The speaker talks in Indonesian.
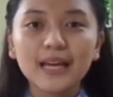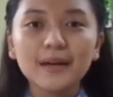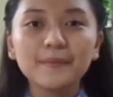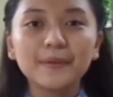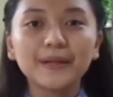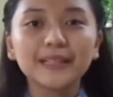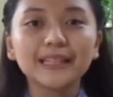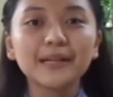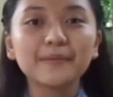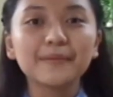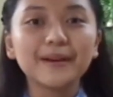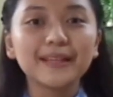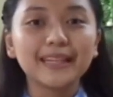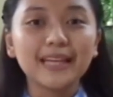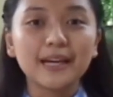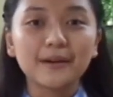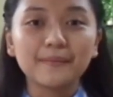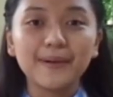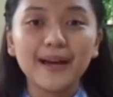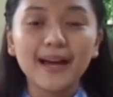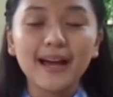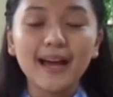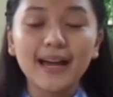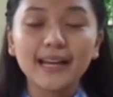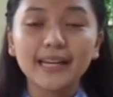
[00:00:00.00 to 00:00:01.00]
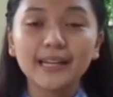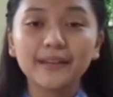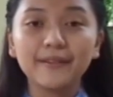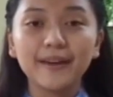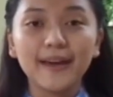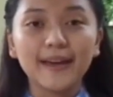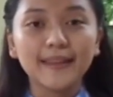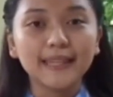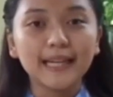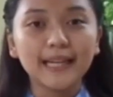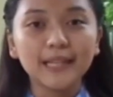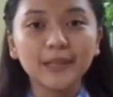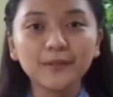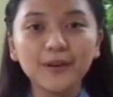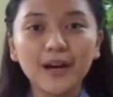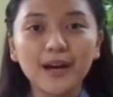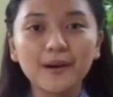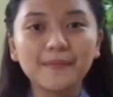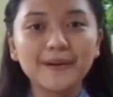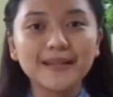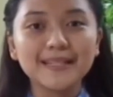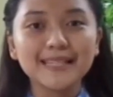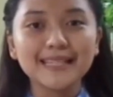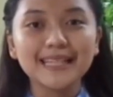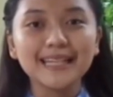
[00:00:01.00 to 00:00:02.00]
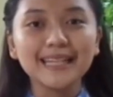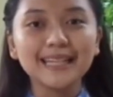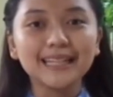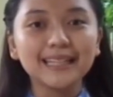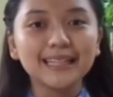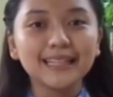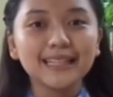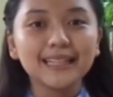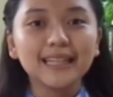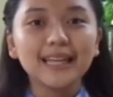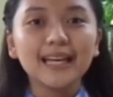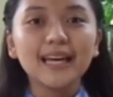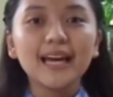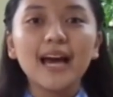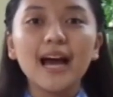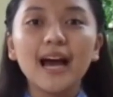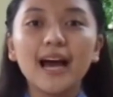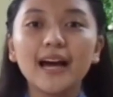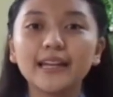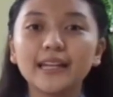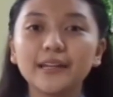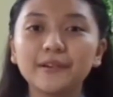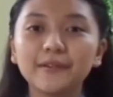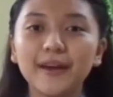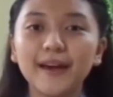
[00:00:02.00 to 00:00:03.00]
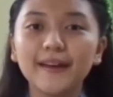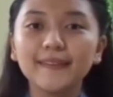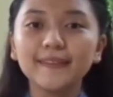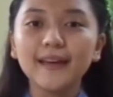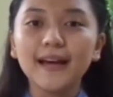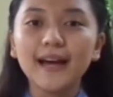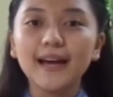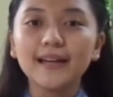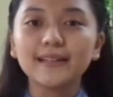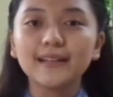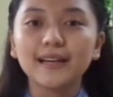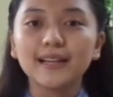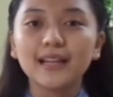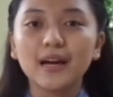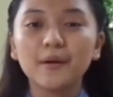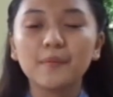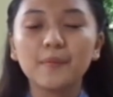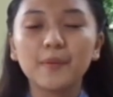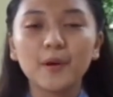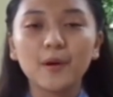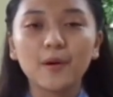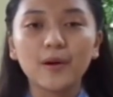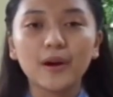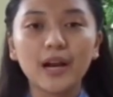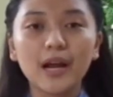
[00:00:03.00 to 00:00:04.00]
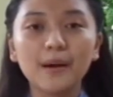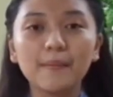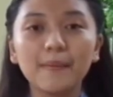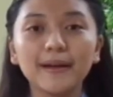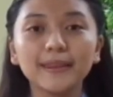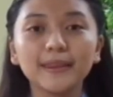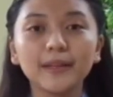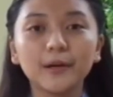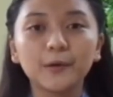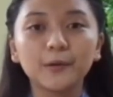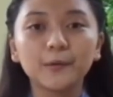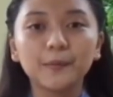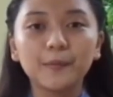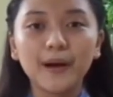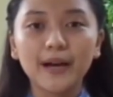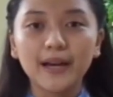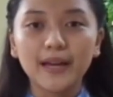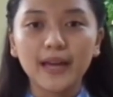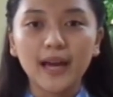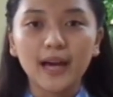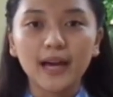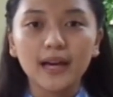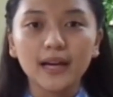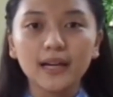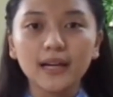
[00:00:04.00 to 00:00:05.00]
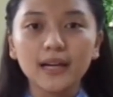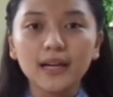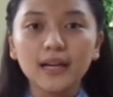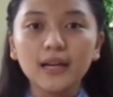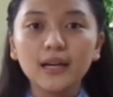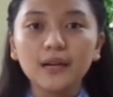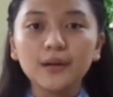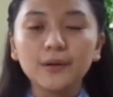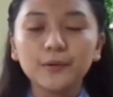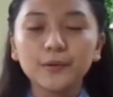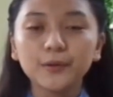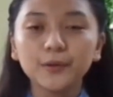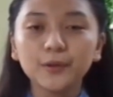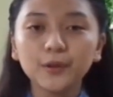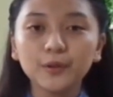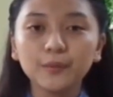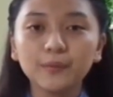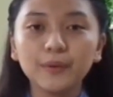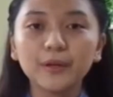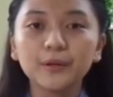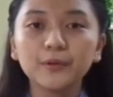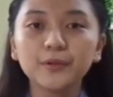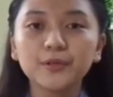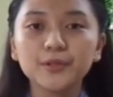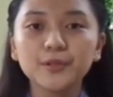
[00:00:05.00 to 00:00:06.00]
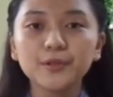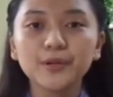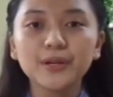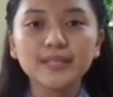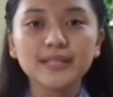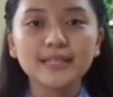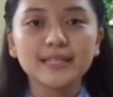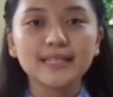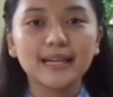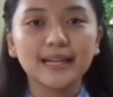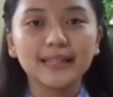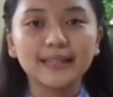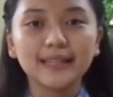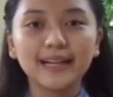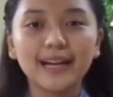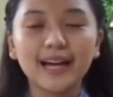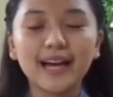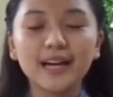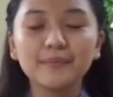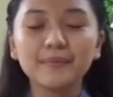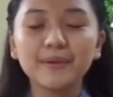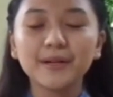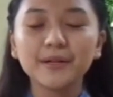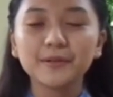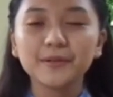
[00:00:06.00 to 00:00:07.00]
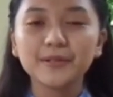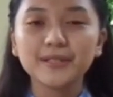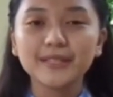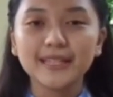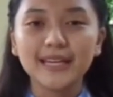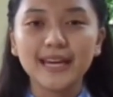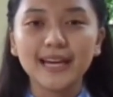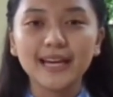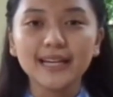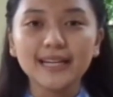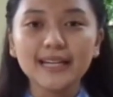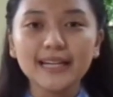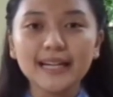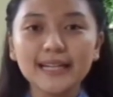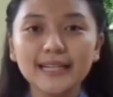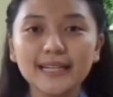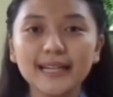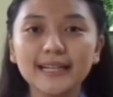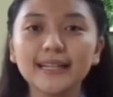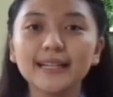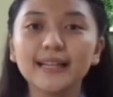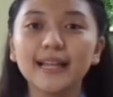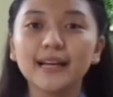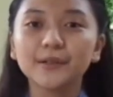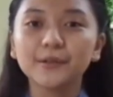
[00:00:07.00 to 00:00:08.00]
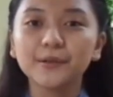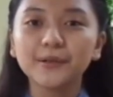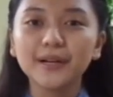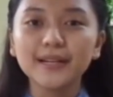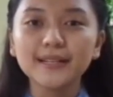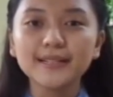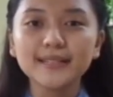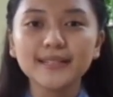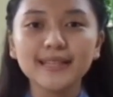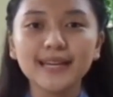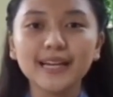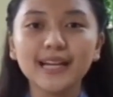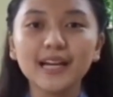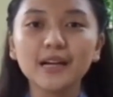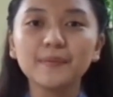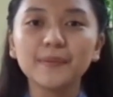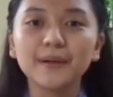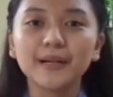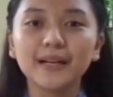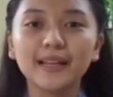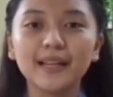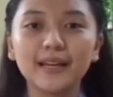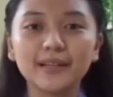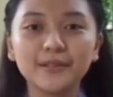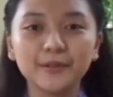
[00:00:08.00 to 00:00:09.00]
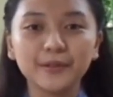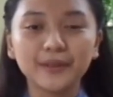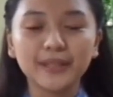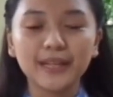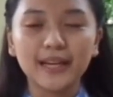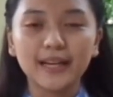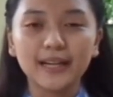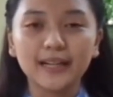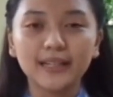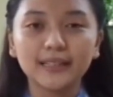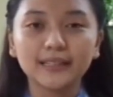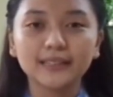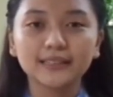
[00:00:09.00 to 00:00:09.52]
Pertama-tama, Adiwiyata itu apa sih? Adiwiyata adalah program atau upaya untuk menuju kesejahteraan manusia dan dilakukan secara berkelanjutan